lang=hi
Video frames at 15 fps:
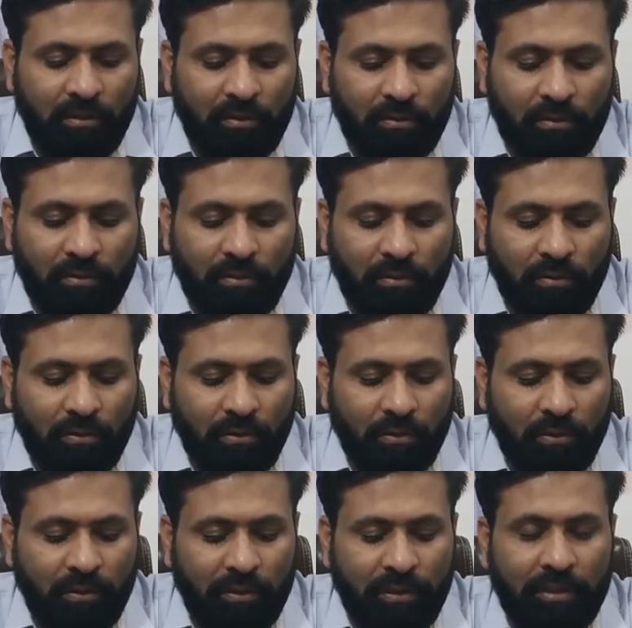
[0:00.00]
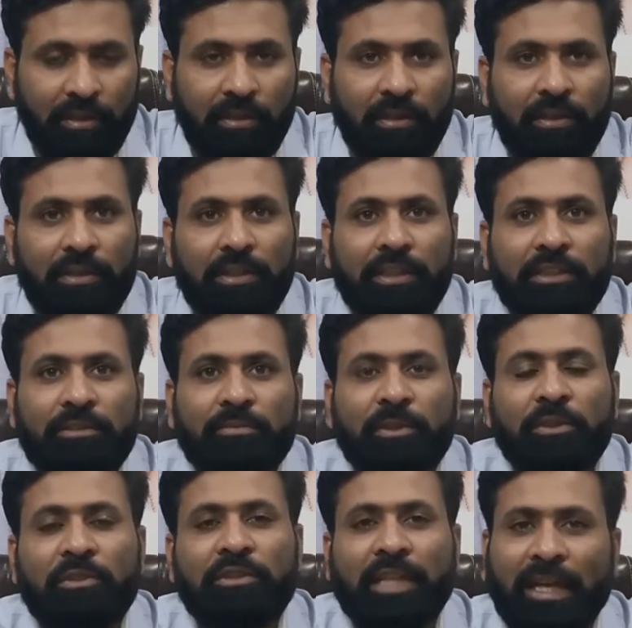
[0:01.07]
तो
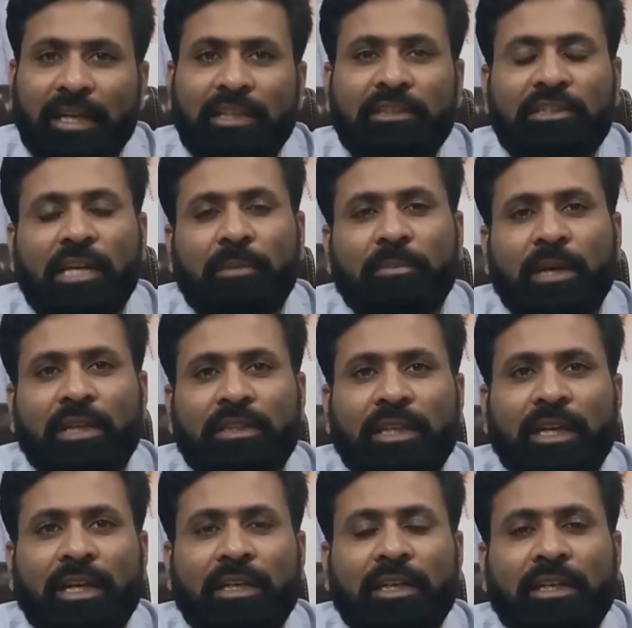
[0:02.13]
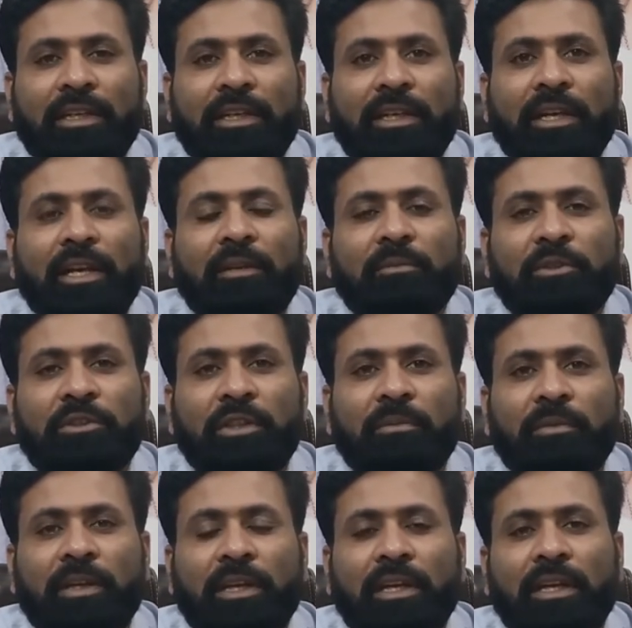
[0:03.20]
इसमें जो सेकंड स्टेप आता है टर्की के एडमिशन
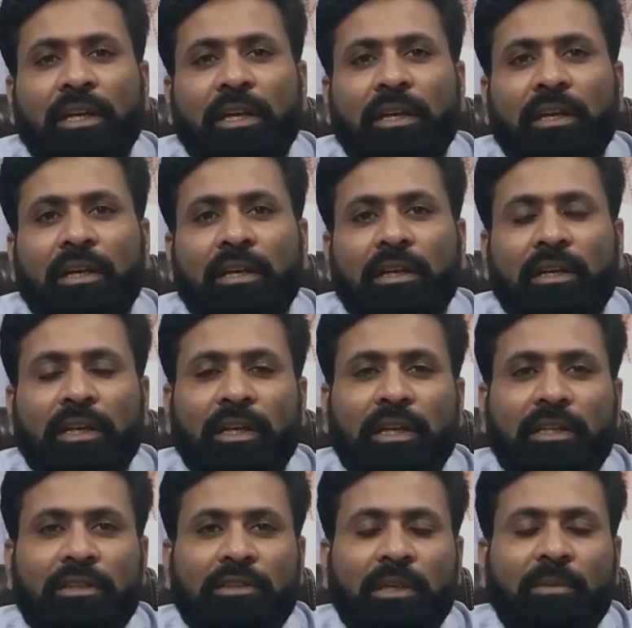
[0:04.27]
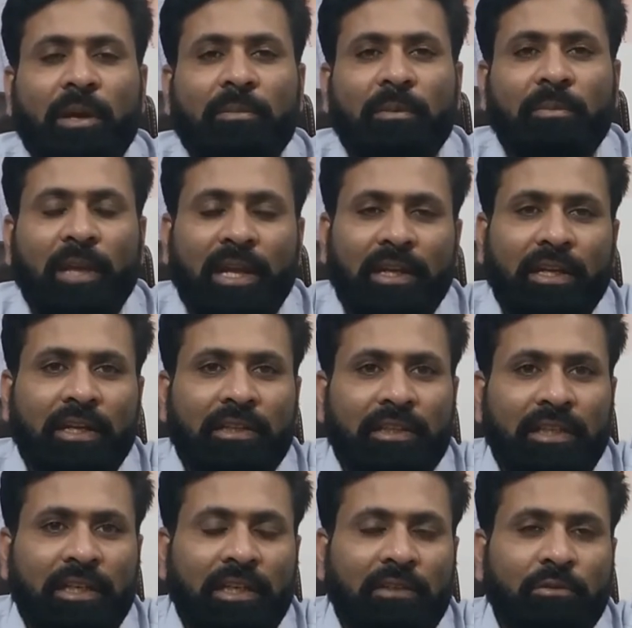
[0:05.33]
में जब आप अप्लाई
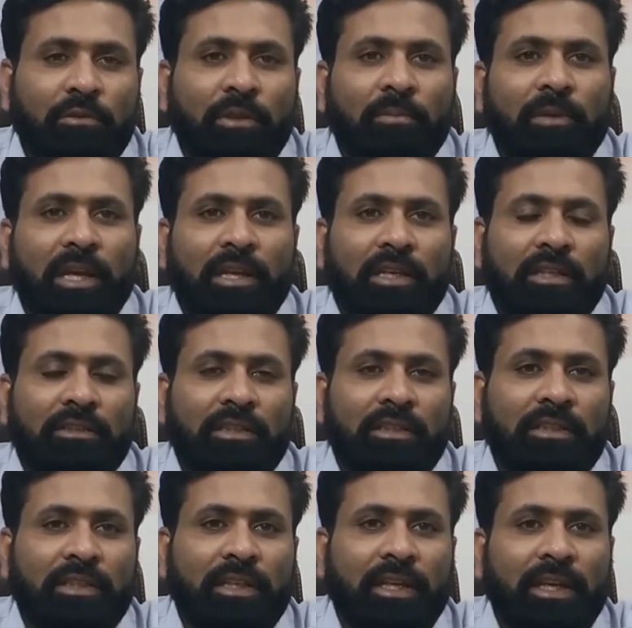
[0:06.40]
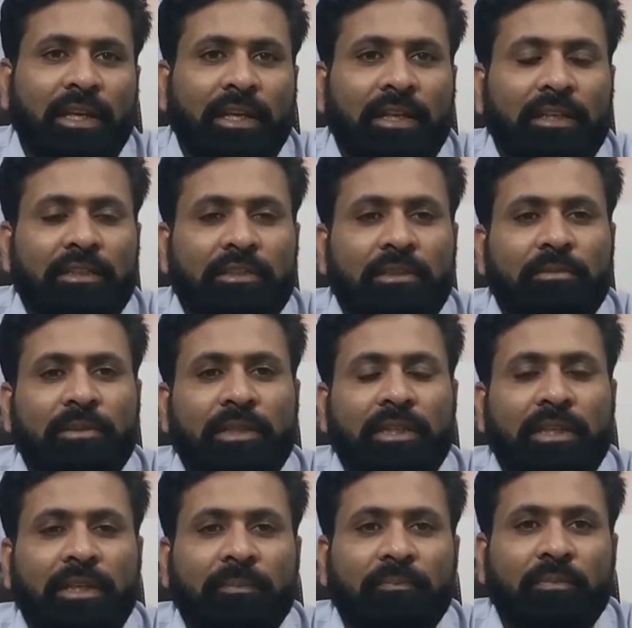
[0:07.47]
करते हैं ख़ुद अप्लाई कर सकते हैं किसी भी
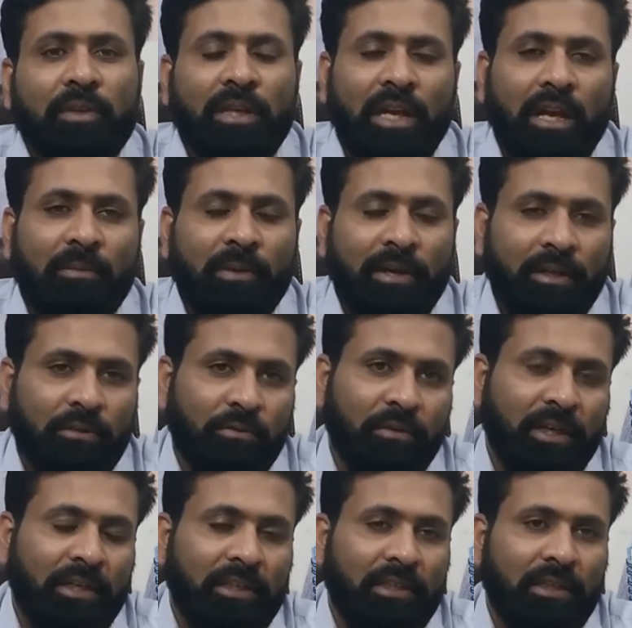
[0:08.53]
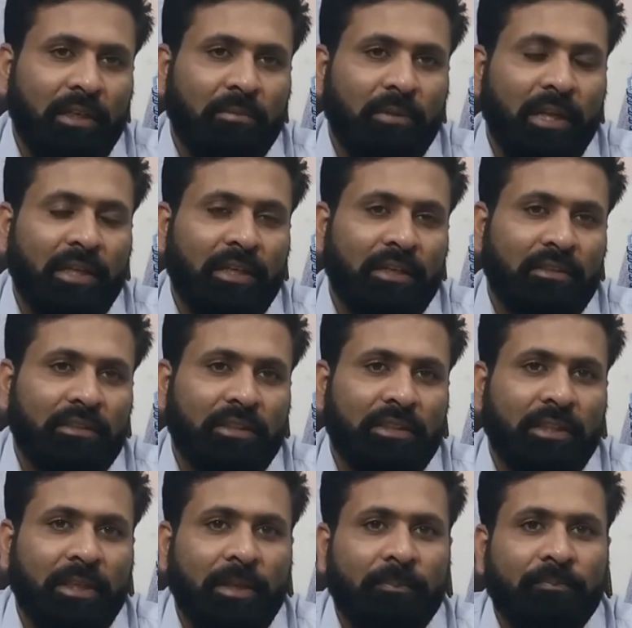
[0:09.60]
या हमारे थ्रू अप्लाई कर
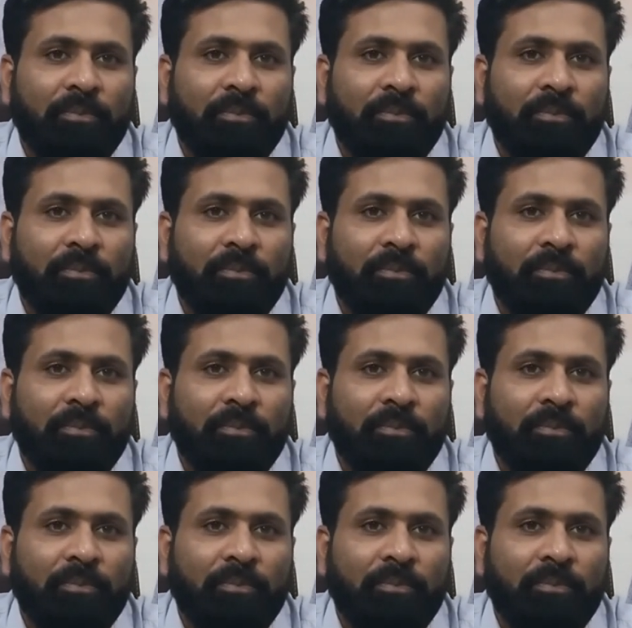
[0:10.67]
सकते हैं